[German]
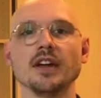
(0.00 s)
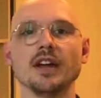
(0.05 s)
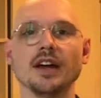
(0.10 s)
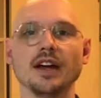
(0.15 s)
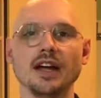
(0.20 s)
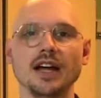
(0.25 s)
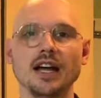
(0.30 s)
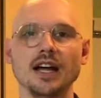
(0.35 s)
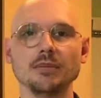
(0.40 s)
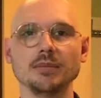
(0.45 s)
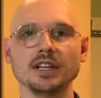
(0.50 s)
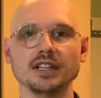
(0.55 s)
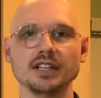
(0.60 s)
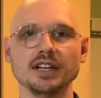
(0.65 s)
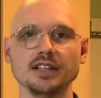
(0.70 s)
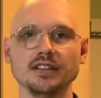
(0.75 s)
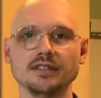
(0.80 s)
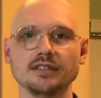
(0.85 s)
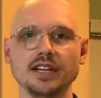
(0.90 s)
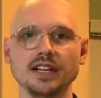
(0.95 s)
aber
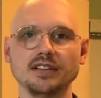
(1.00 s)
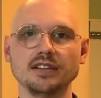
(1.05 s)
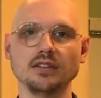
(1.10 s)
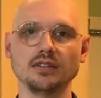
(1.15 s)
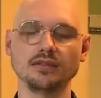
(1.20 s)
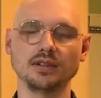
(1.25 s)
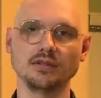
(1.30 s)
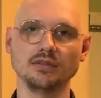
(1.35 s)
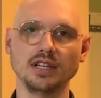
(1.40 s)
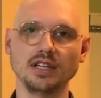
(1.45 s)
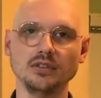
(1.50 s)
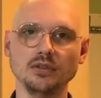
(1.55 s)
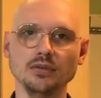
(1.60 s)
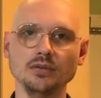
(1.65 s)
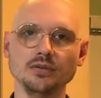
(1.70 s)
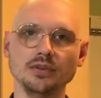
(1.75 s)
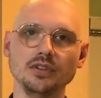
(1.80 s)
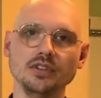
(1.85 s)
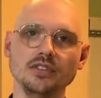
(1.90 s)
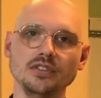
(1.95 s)
keine weitere Verwendung
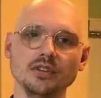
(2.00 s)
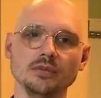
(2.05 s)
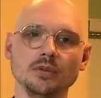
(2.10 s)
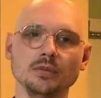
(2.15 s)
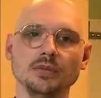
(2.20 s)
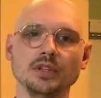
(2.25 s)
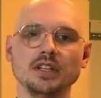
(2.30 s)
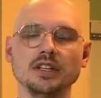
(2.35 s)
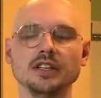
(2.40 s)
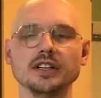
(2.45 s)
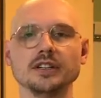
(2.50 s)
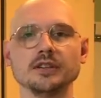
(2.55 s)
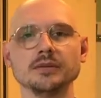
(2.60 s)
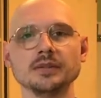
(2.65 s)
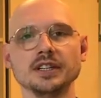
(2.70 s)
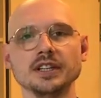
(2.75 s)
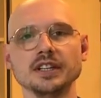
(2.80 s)
für diese Immobilie.